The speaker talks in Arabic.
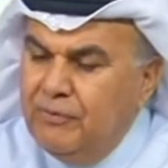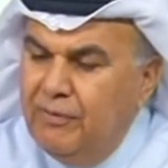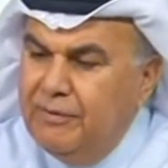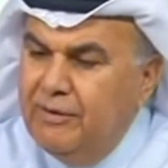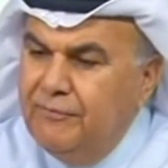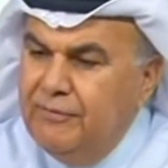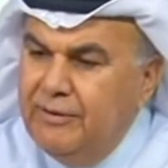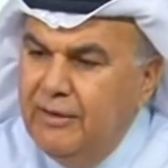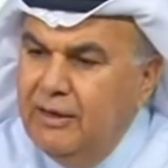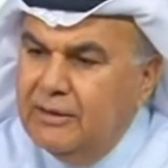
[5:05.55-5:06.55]
ففي
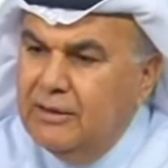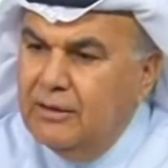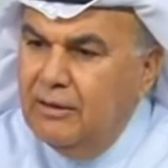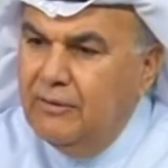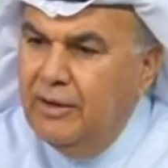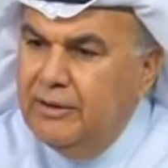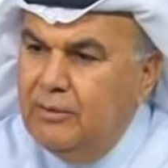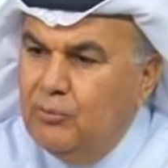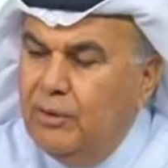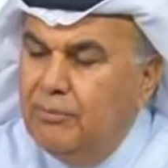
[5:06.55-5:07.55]
في ذلك
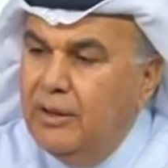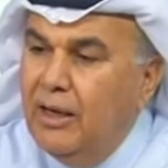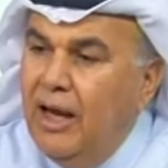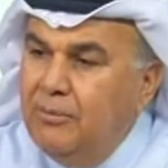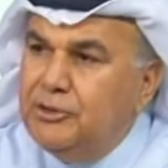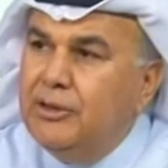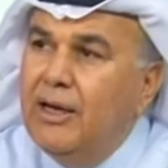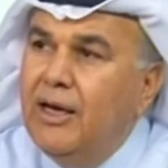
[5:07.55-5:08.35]
القضايا المهمة أهم شيء